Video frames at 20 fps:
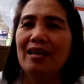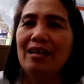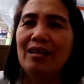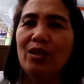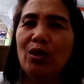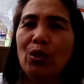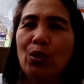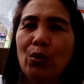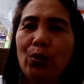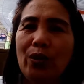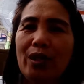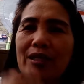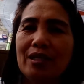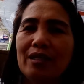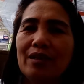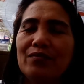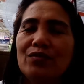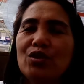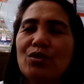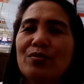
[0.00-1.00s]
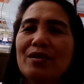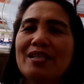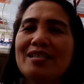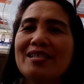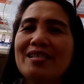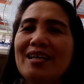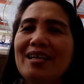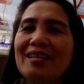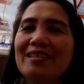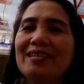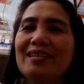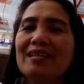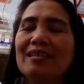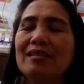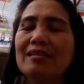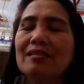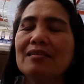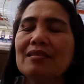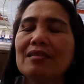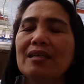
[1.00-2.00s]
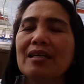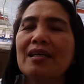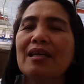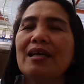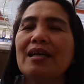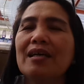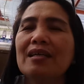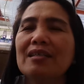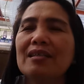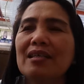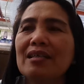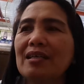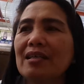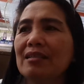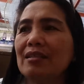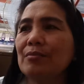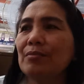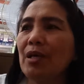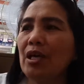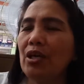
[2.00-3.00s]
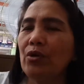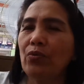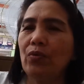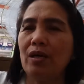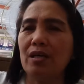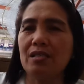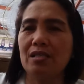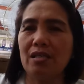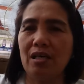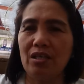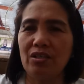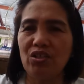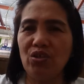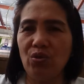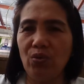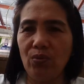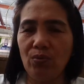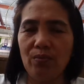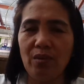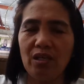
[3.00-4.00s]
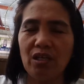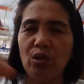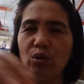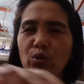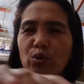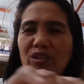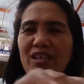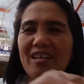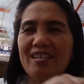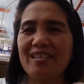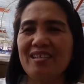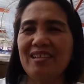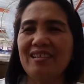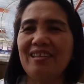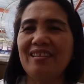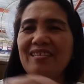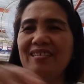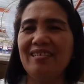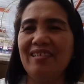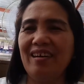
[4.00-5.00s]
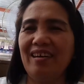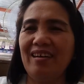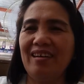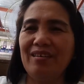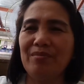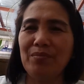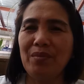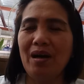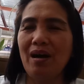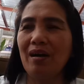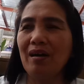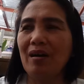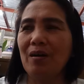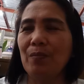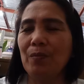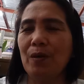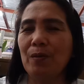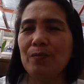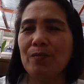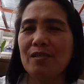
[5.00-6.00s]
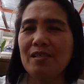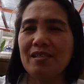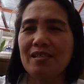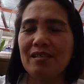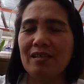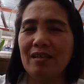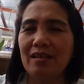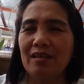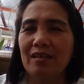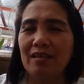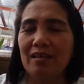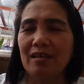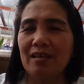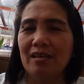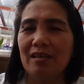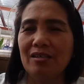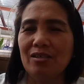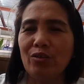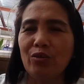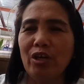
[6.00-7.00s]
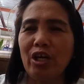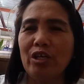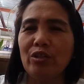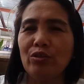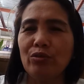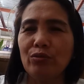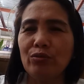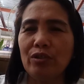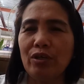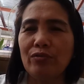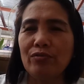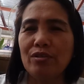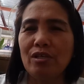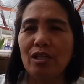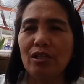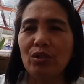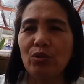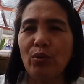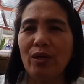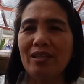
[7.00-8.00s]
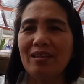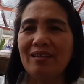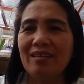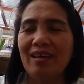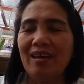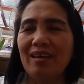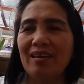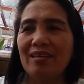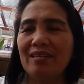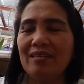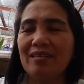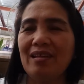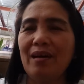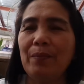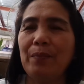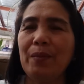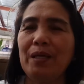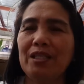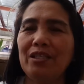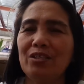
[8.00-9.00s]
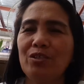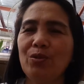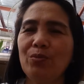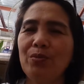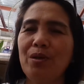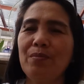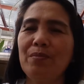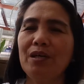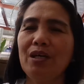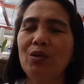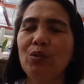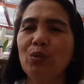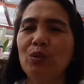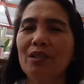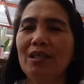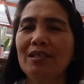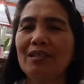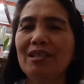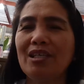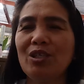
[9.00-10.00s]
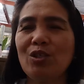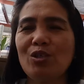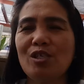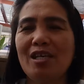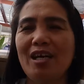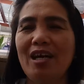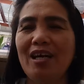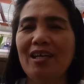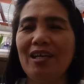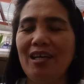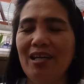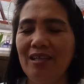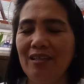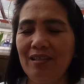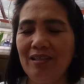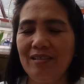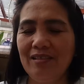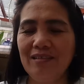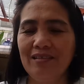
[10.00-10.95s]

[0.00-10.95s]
Hello, welcome to my channel. Hindi natin maiwasan yung mga utang sa tindahan mga kamams. So ngayon 2020, dapat yung may mga utang dito sa akin,